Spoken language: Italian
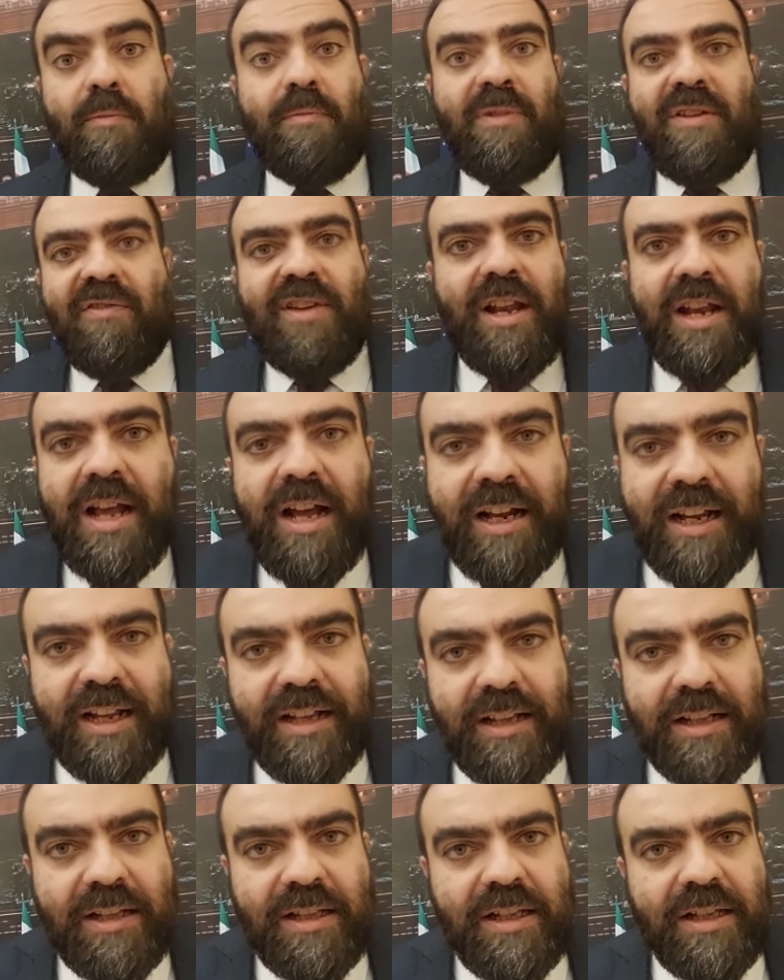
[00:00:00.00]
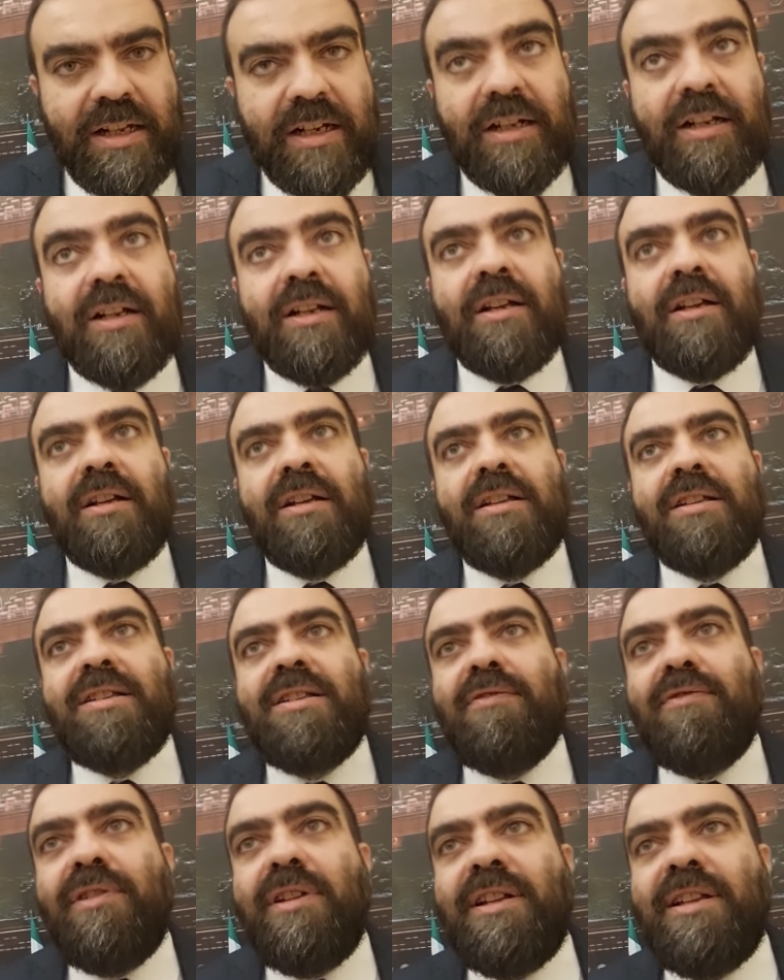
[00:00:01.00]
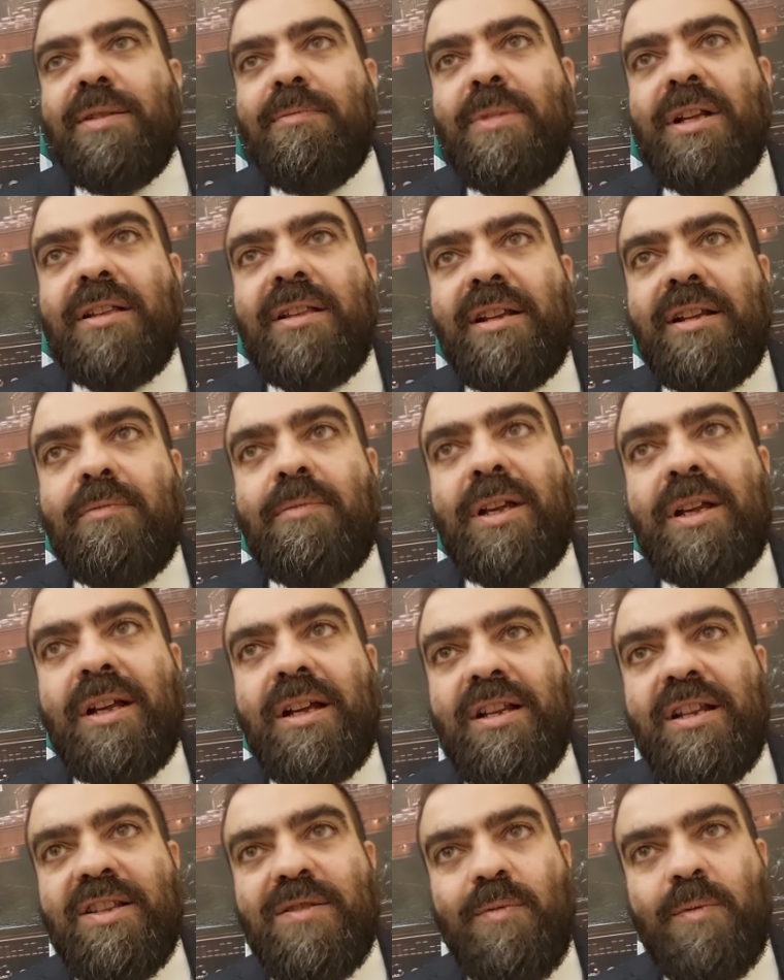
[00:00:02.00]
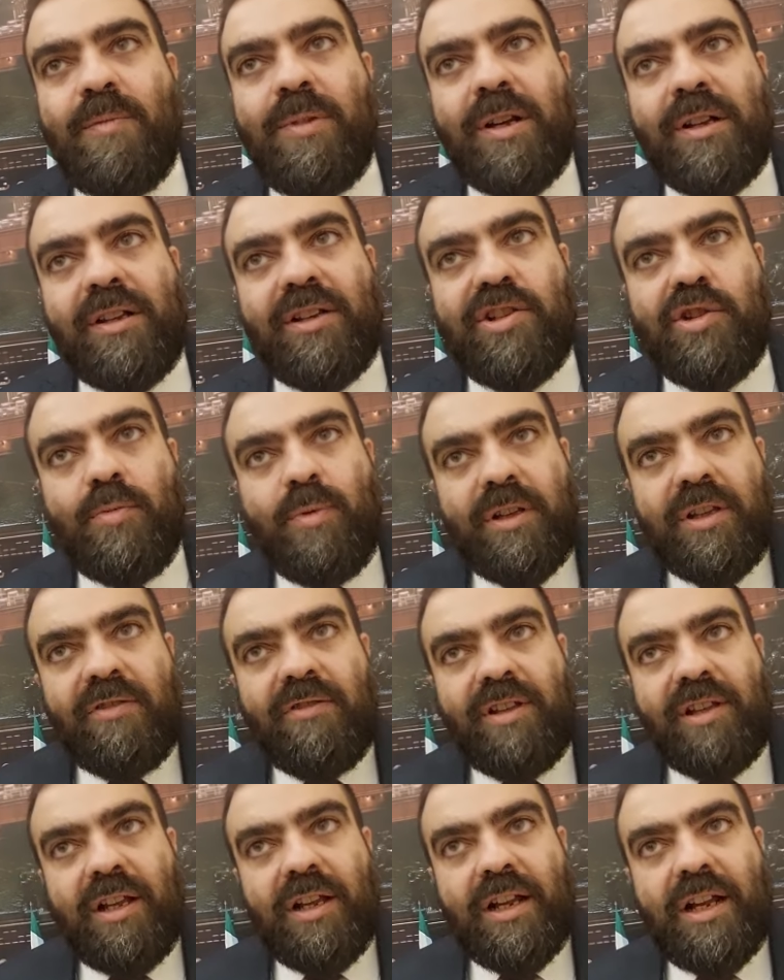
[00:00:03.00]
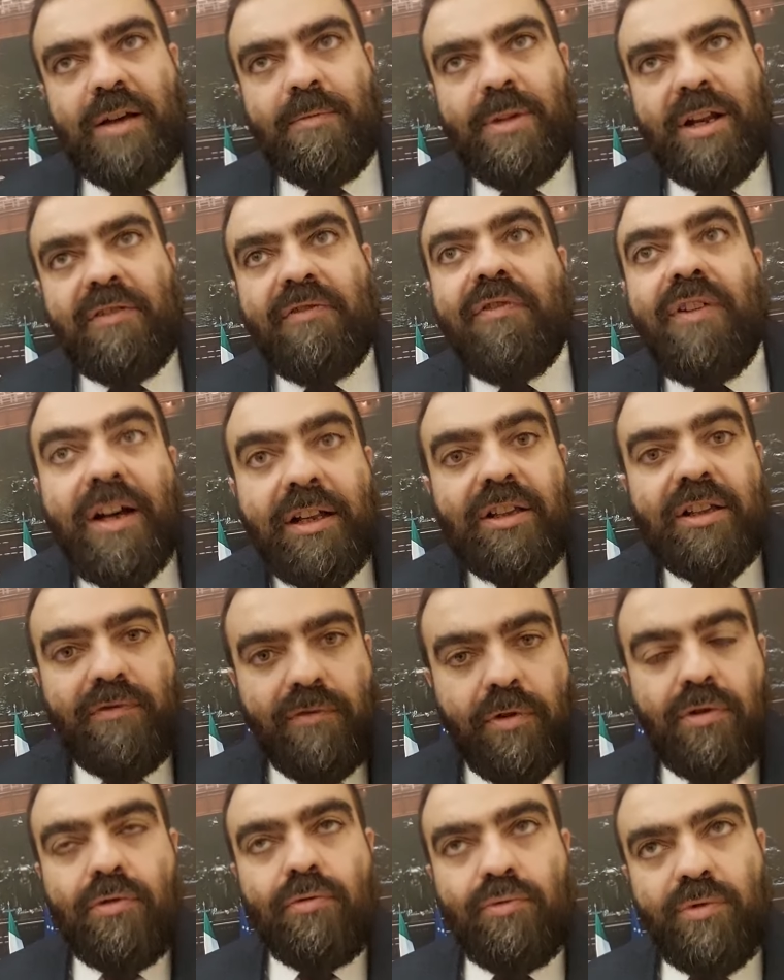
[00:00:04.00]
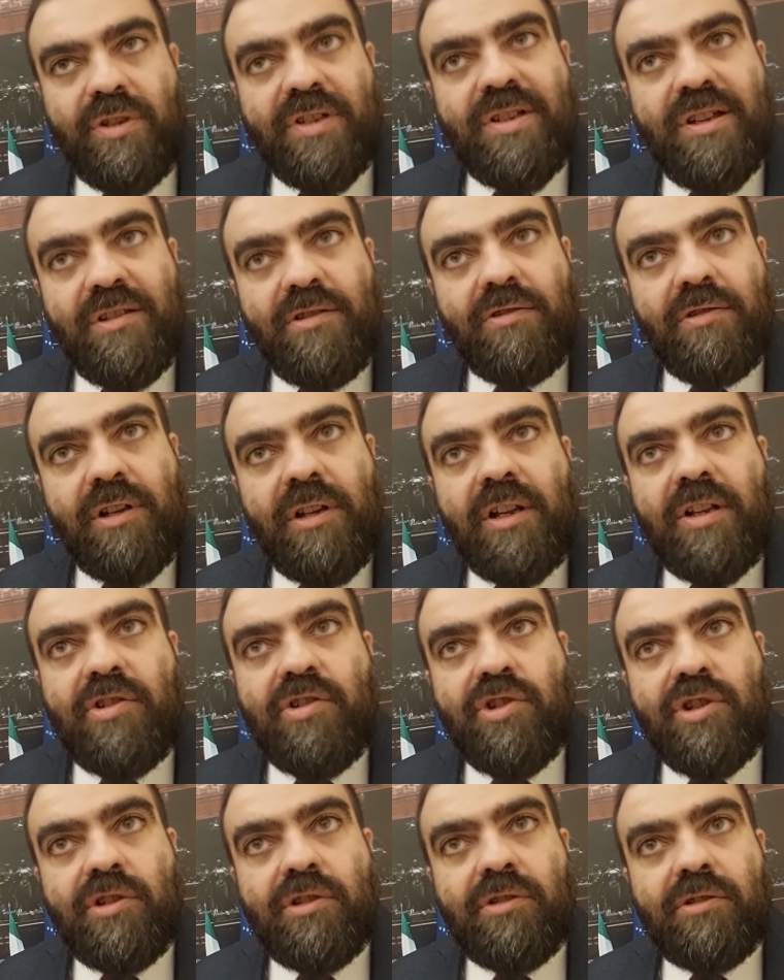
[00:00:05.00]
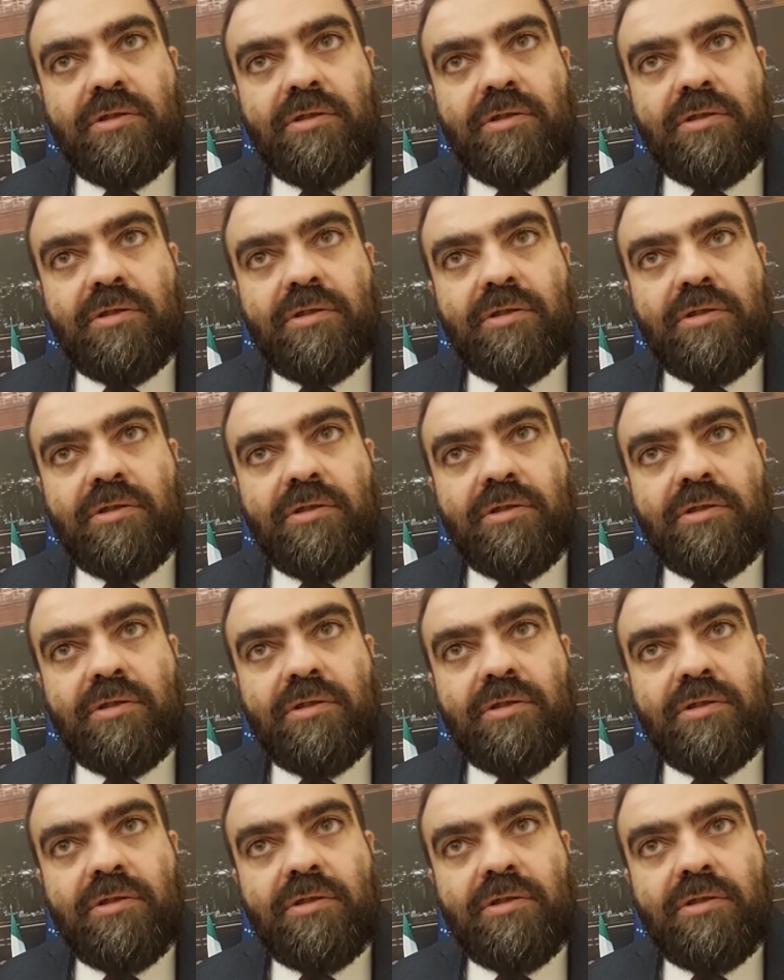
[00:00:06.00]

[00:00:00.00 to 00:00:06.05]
Mi viene anche da dire se volete mettere i meccanismi partecipativi della Camera fate voi un disegno di legge.